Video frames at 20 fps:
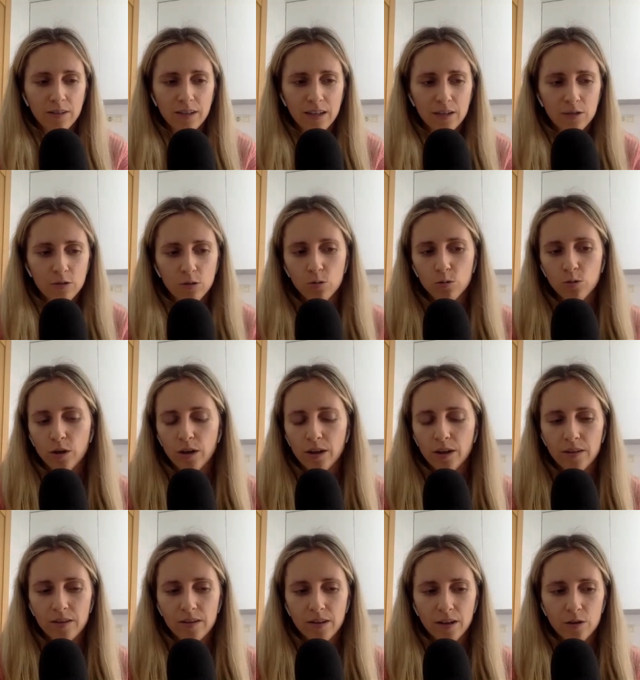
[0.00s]
en absoluto
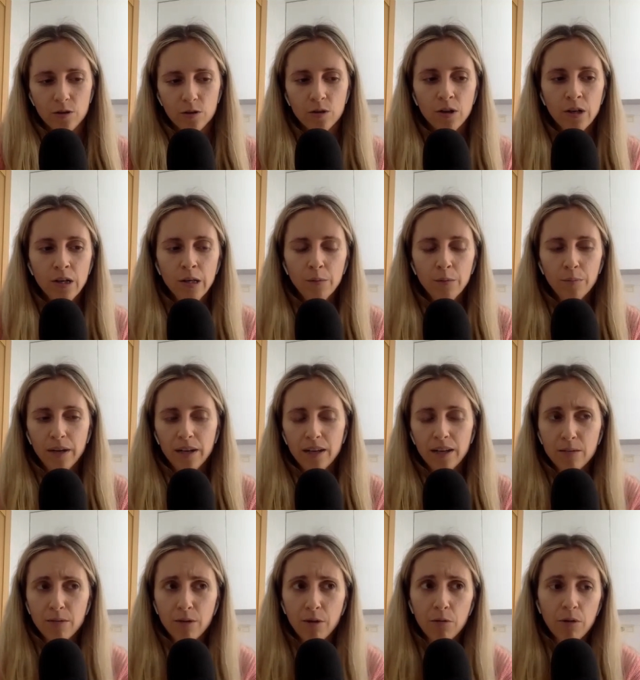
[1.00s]
necesario para
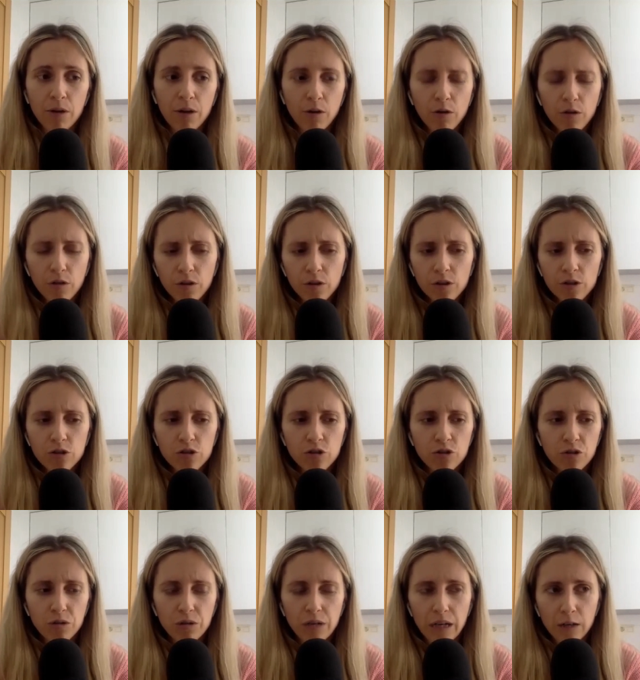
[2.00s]
llevar un negocio. De hecho,
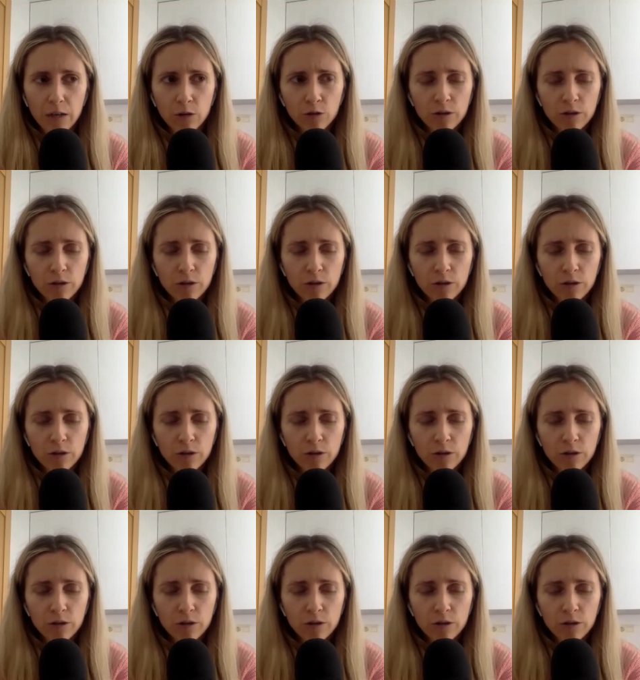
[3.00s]
yo creo que al